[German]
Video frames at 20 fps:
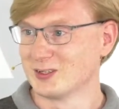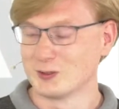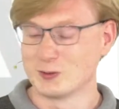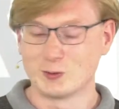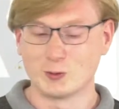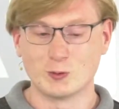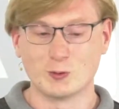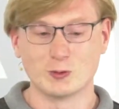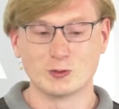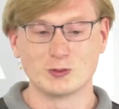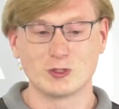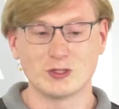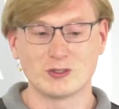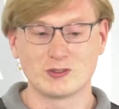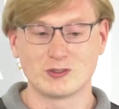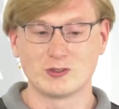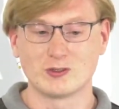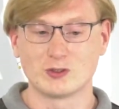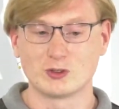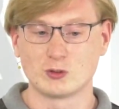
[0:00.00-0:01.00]
Und das
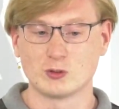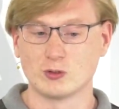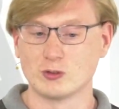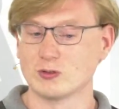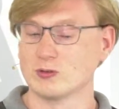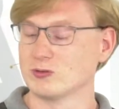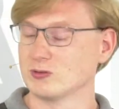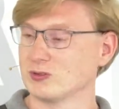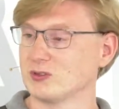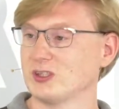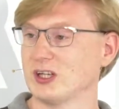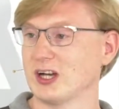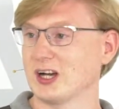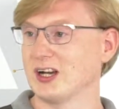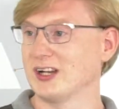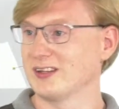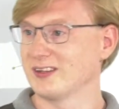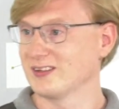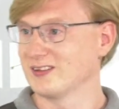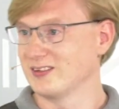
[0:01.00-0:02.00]
ist schon sehr
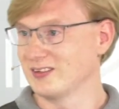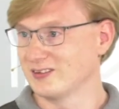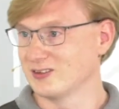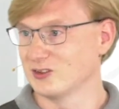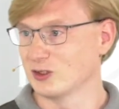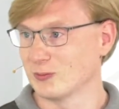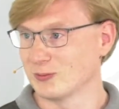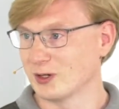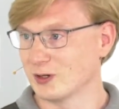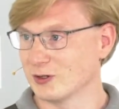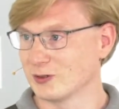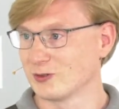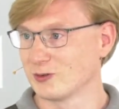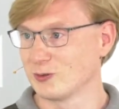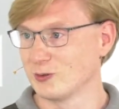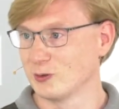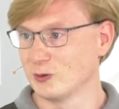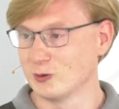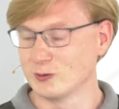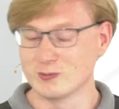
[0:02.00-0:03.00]
reizend, diesen Job
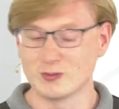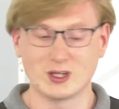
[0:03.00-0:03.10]
auszuüben.